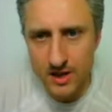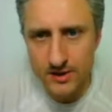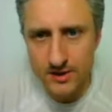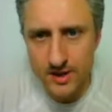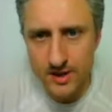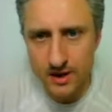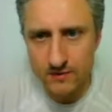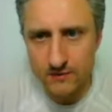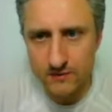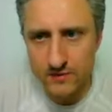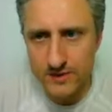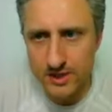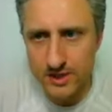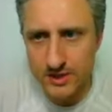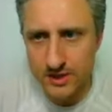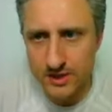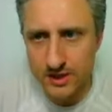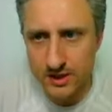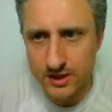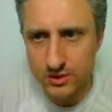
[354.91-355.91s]
Так, вот
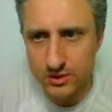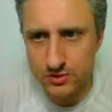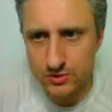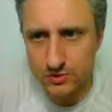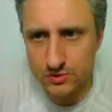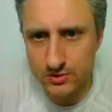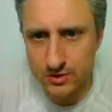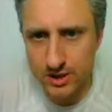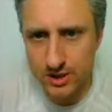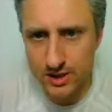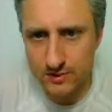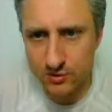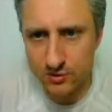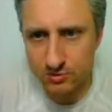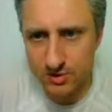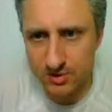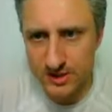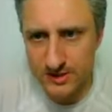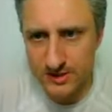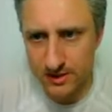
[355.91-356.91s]
здесь я хочу тему
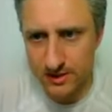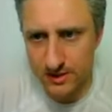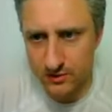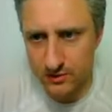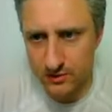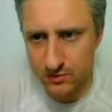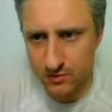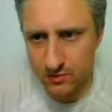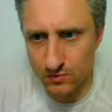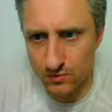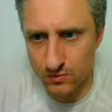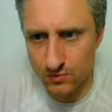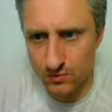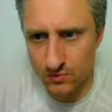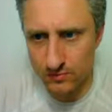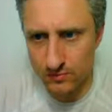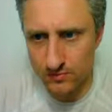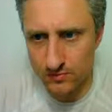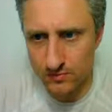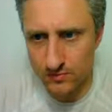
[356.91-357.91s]
поставить
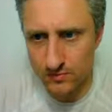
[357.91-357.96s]
другую.